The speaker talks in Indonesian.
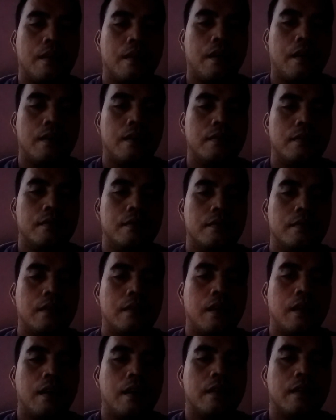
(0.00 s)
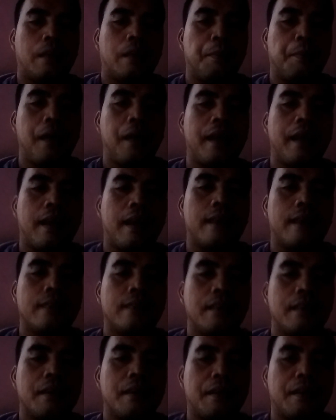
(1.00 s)
Ya. Tapi ada
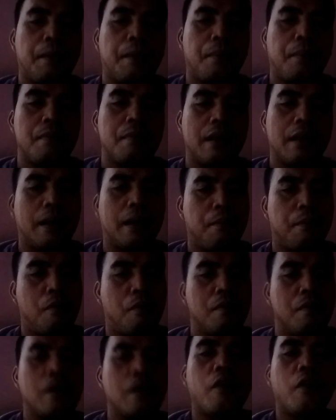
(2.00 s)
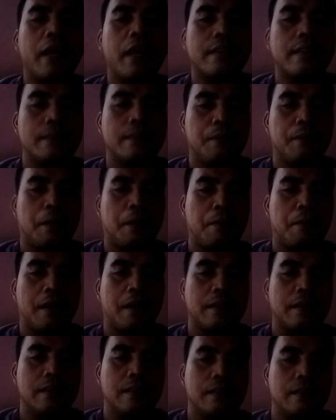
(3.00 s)
alasannya kenapa mereka mau mengkoleksi
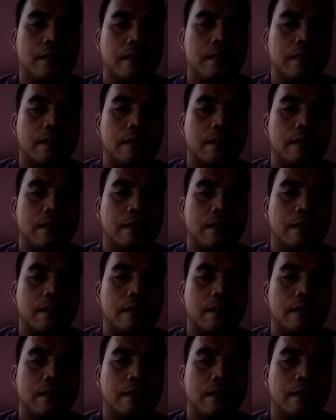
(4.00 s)
barang-barang ini.